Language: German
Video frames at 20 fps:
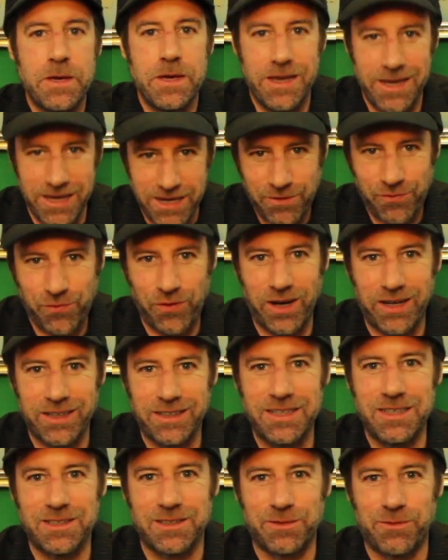Ich fange
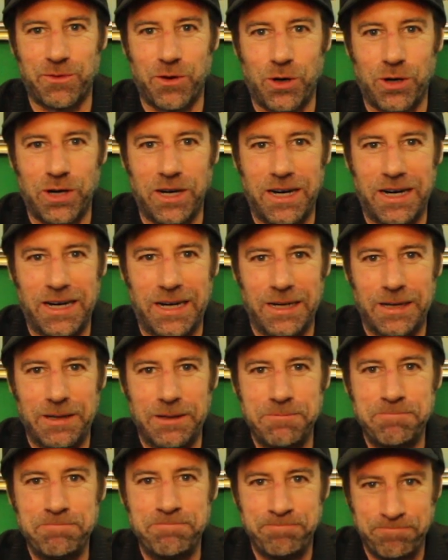diese Woche
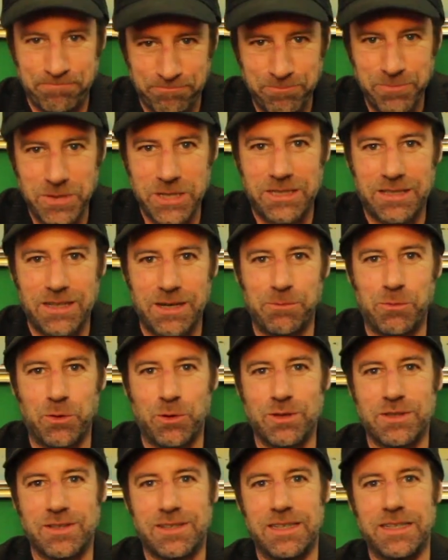an mit der
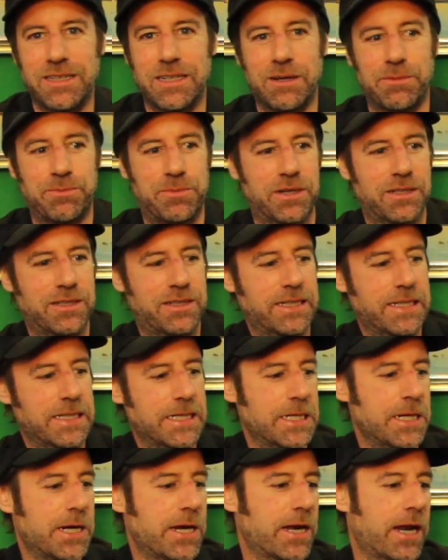
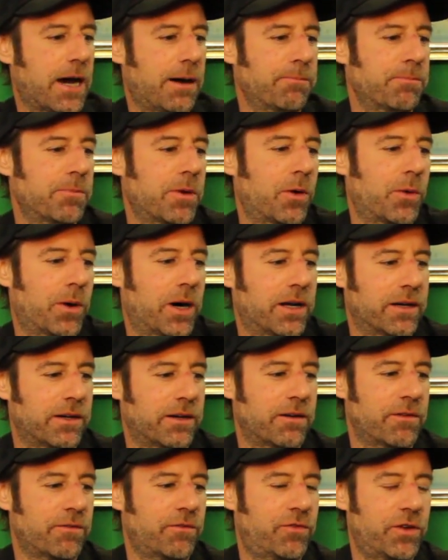Bundesliga-Partie. Number
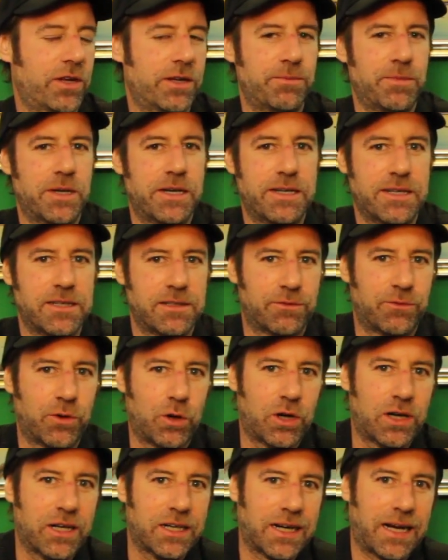One fällt mir diese
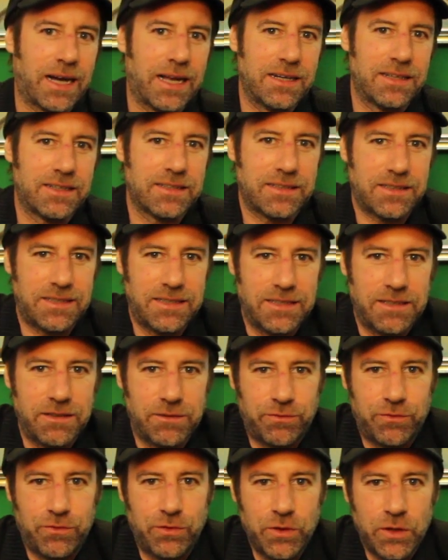Woche
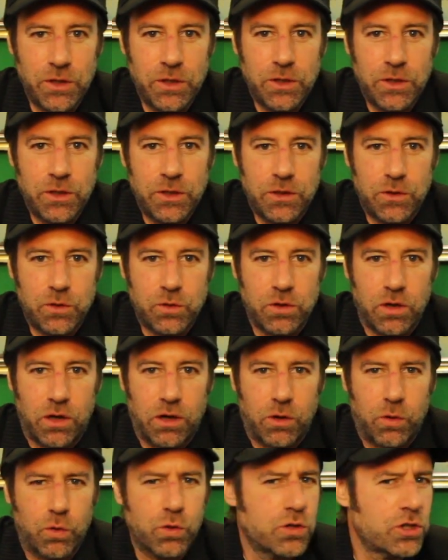relativ ja,
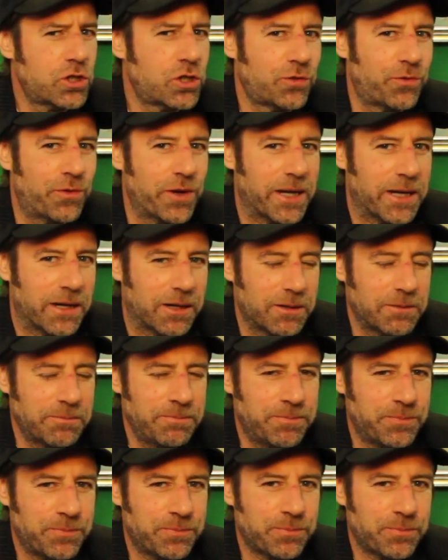unschwer,